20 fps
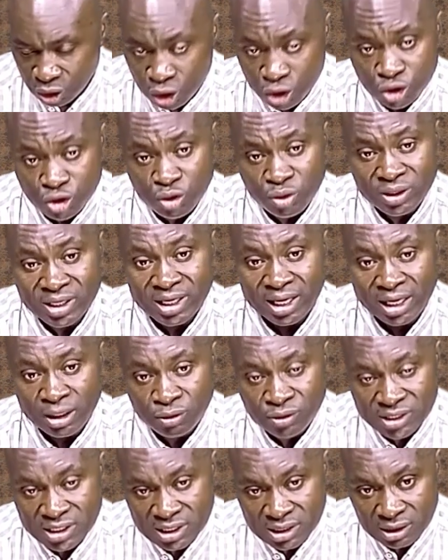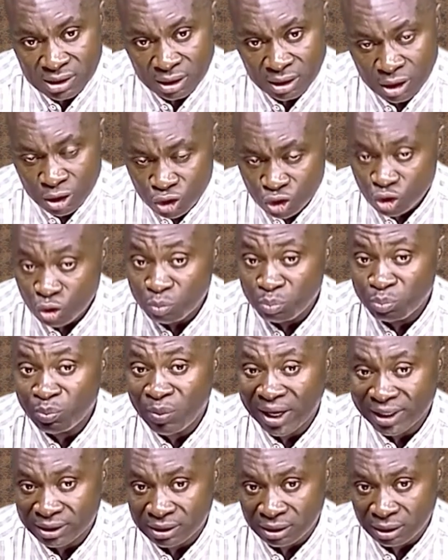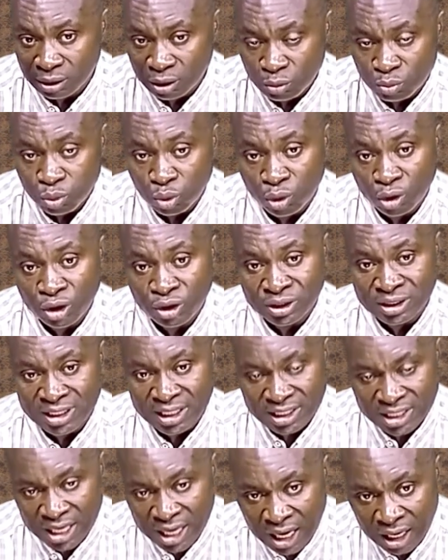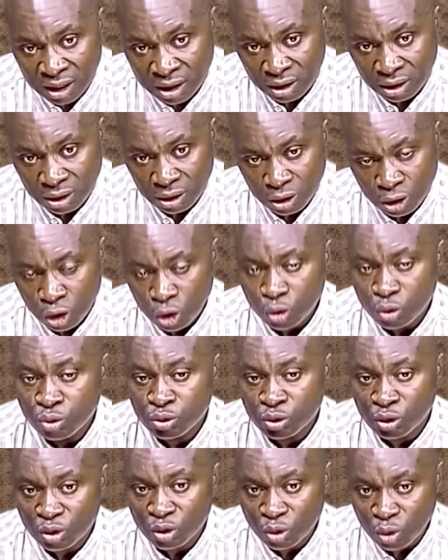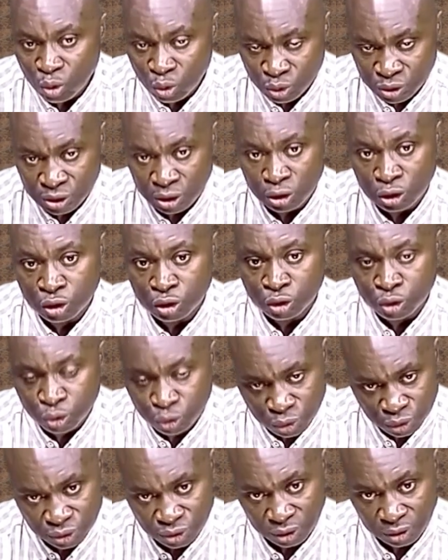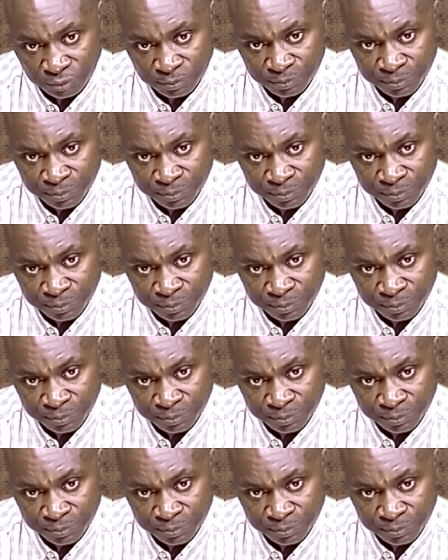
Ceux qui réussissent se battent pour un idéal, une cause juste.